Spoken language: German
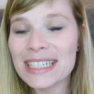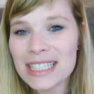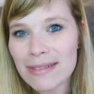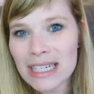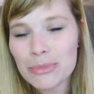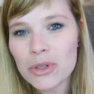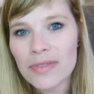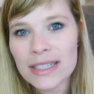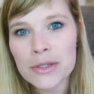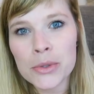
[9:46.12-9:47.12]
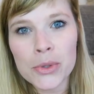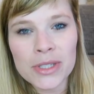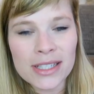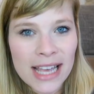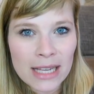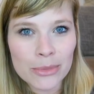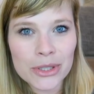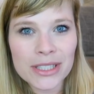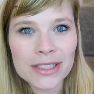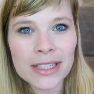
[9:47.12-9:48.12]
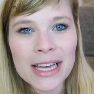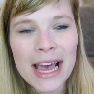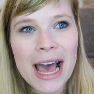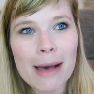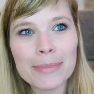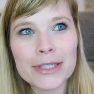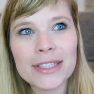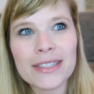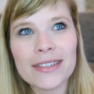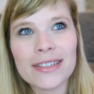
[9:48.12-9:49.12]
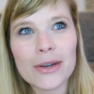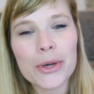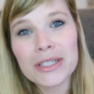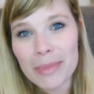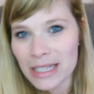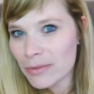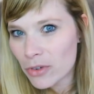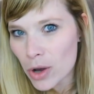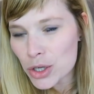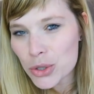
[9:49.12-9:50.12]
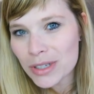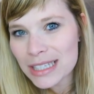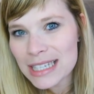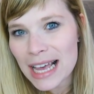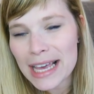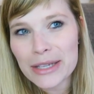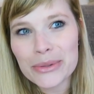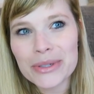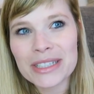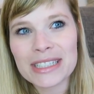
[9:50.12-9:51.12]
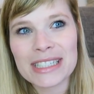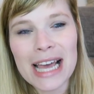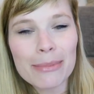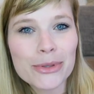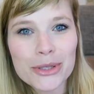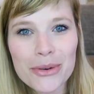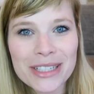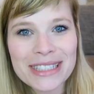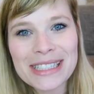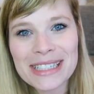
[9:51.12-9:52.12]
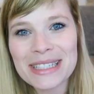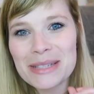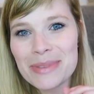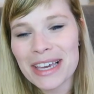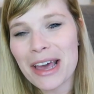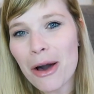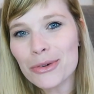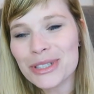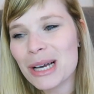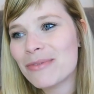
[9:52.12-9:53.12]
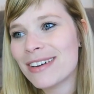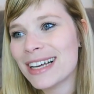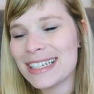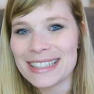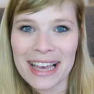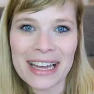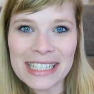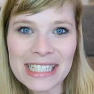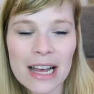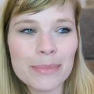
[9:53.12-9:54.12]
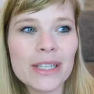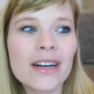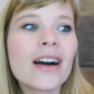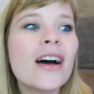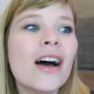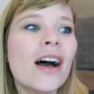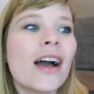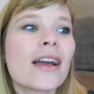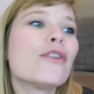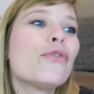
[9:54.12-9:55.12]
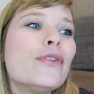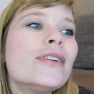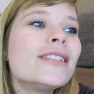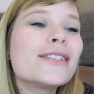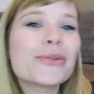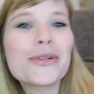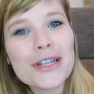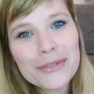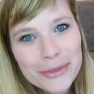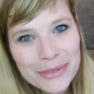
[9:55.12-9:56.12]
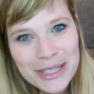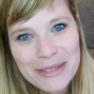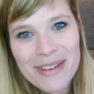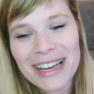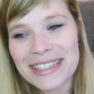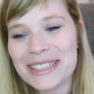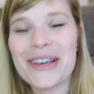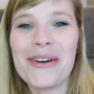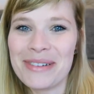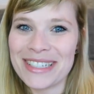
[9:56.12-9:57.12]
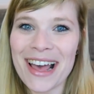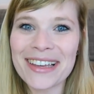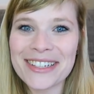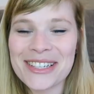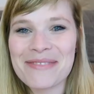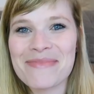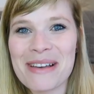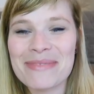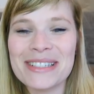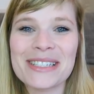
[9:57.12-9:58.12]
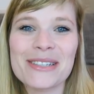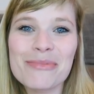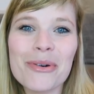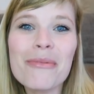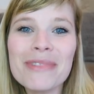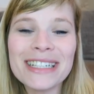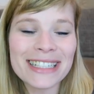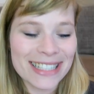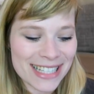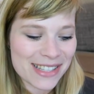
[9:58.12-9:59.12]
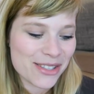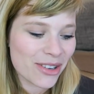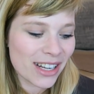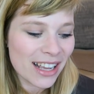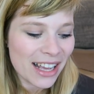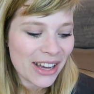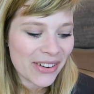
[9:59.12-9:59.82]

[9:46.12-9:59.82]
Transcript: Das zweite Buch, was ich euch heute zeigen möchte, habe ich äh, euch in meinem Vlog schon gezeigt. Und da habe ich euch auch erzählt, dass ich es mir gekauft habe, weil Seralina mir gefühlt 150 Mal in die Kommentare geschrieben hat, dass ich das Buch unbedingt lesen soll.